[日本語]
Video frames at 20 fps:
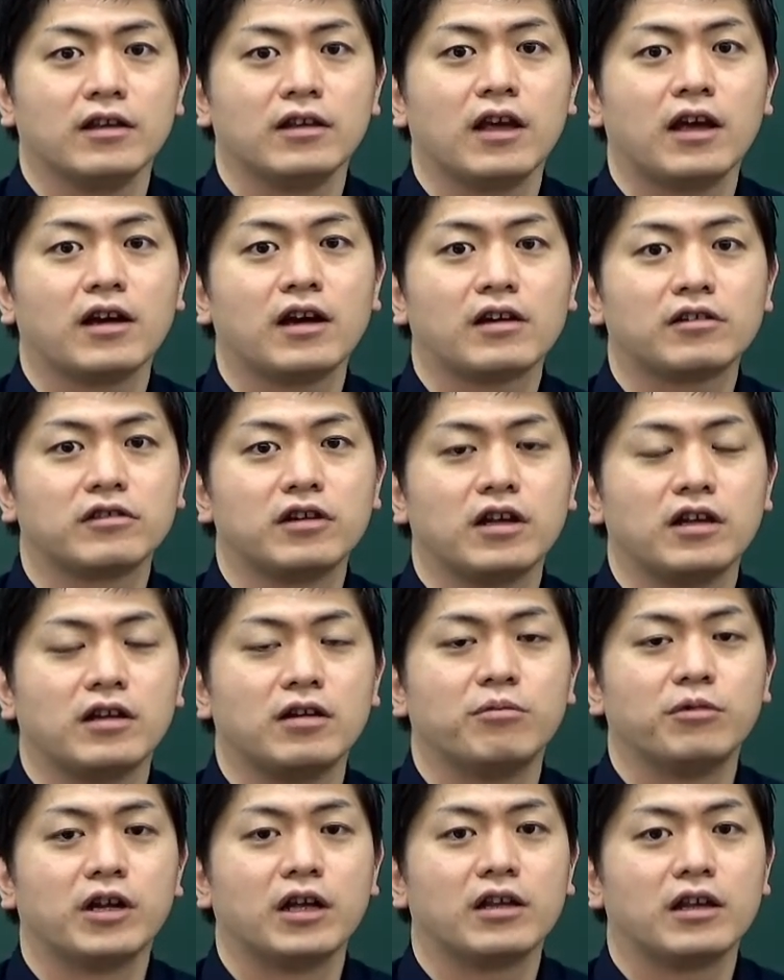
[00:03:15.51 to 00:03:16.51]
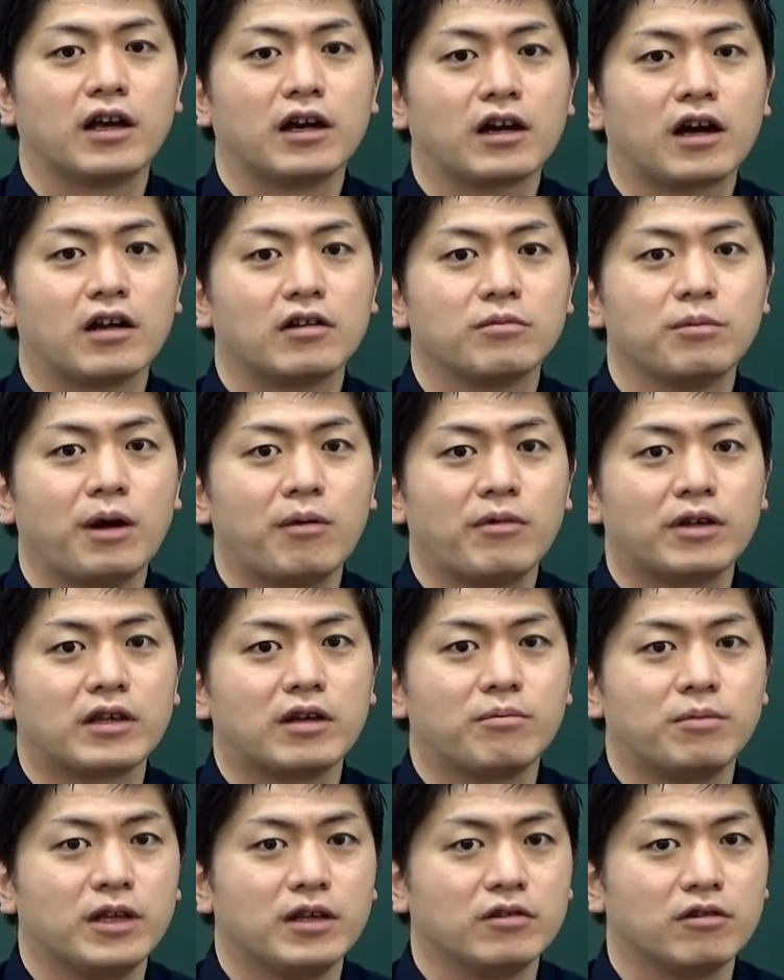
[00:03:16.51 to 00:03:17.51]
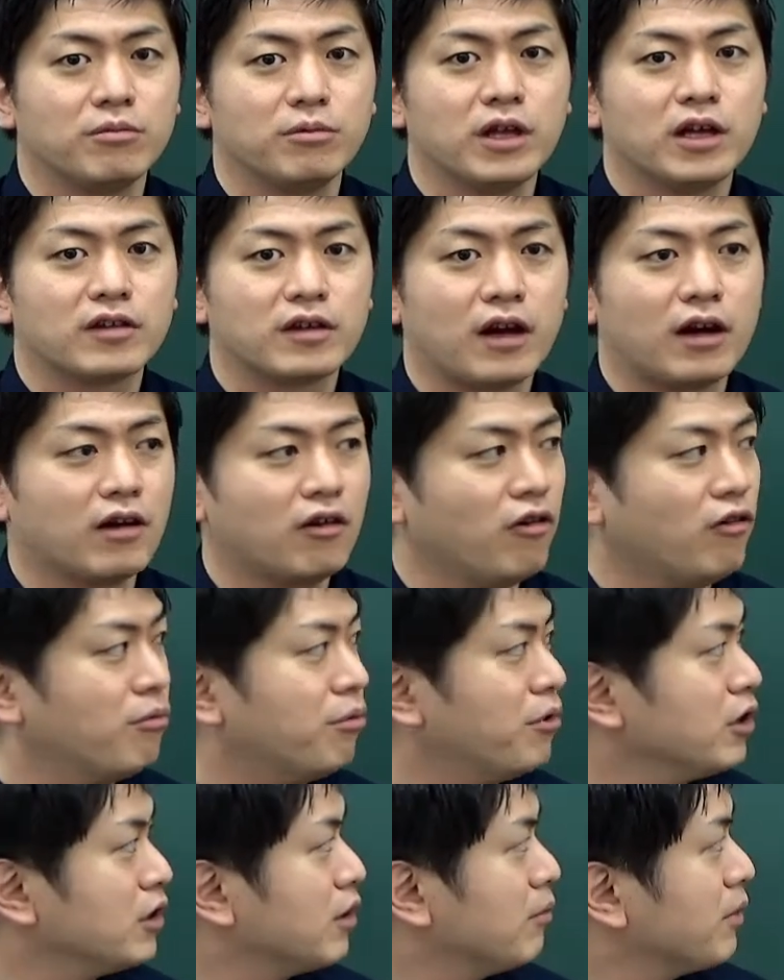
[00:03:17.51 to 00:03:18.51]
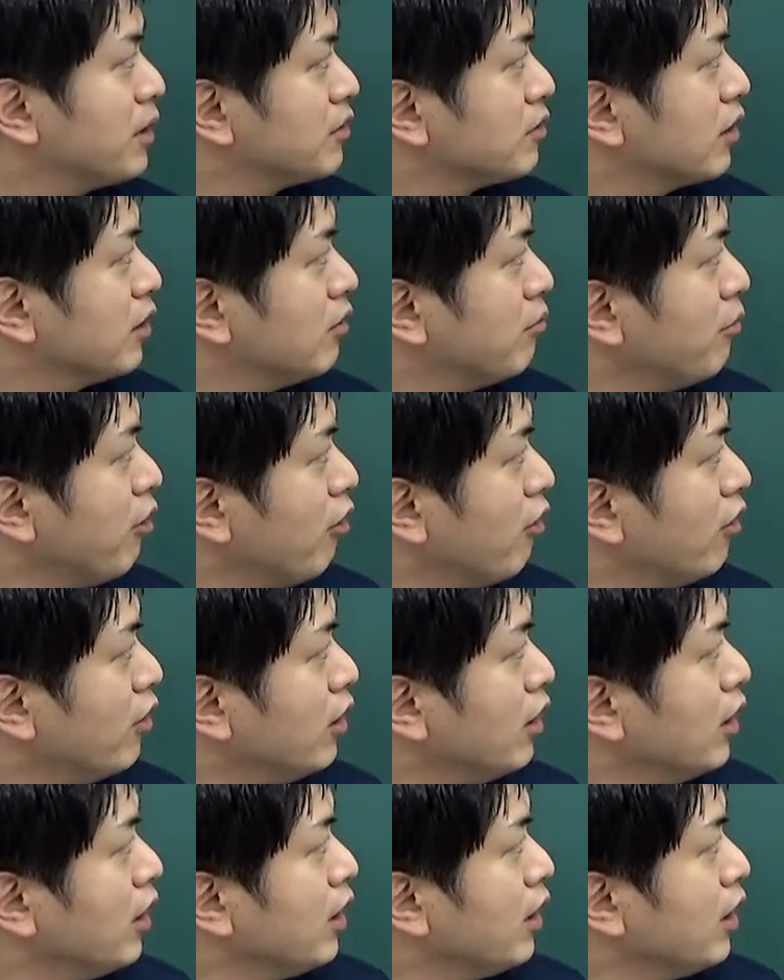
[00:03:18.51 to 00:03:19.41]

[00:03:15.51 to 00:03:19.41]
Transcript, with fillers: 低学年でも出てカルママゼピンと皆さん覚えてますけども、